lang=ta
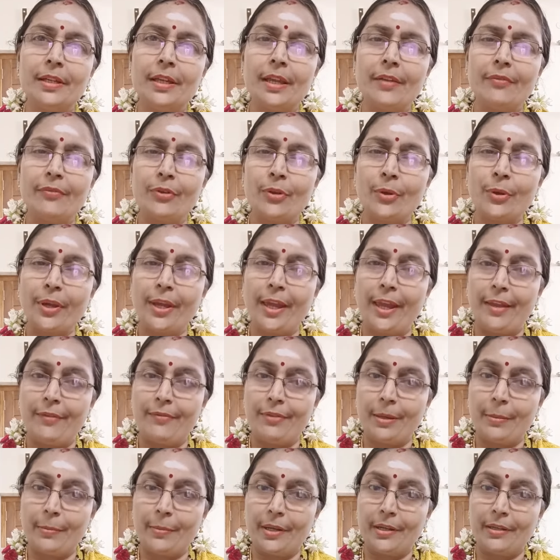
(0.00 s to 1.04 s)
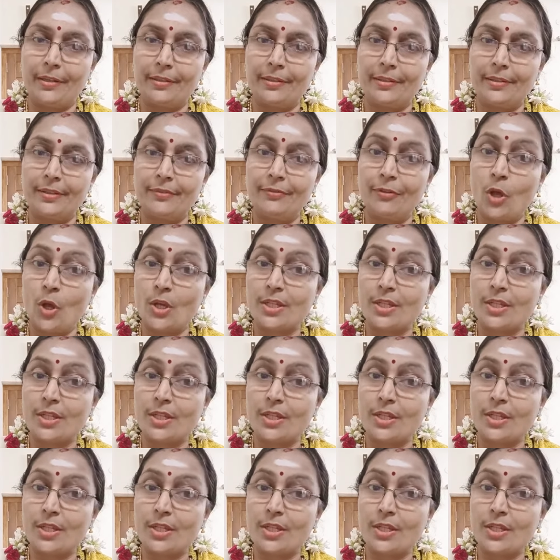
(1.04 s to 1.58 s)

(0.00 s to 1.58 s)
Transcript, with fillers: எவ்வளோ கேவலமானது எவ்வளோ